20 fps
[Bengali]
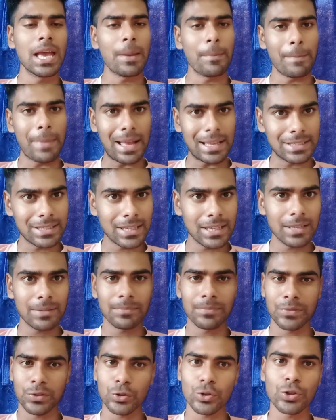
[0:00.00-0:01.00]
ম্যাচে
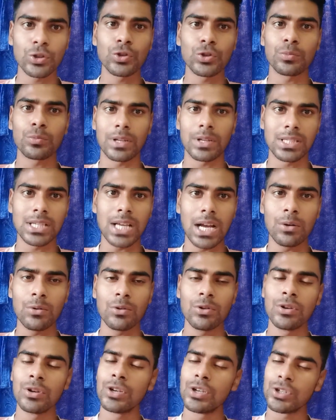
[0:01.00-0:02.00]
যদি তোমরা যাও
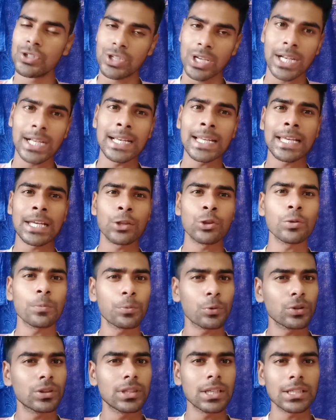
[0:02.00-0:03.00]
সেখানে কিন্তু
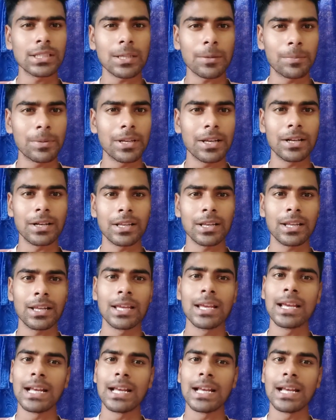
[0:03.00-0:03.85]
প্রত্যেকটা প্লেয়ারের